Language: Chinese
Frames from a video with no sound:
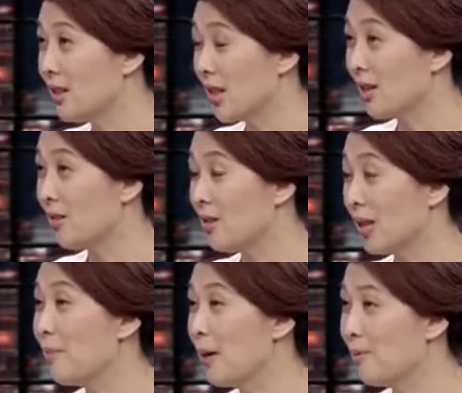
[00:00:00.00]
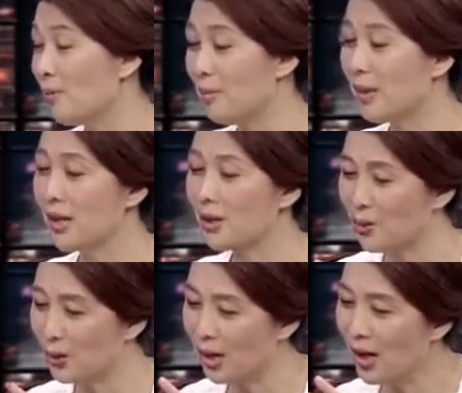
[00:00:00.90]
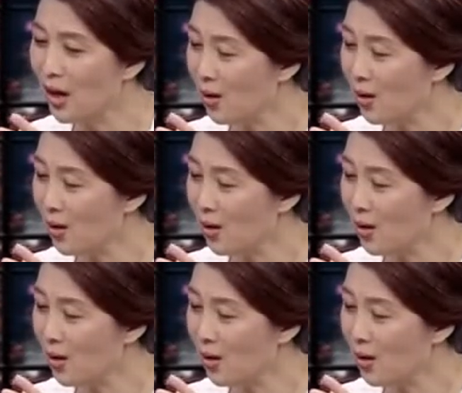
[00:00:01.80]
在在美国嘛，在纽约。最喜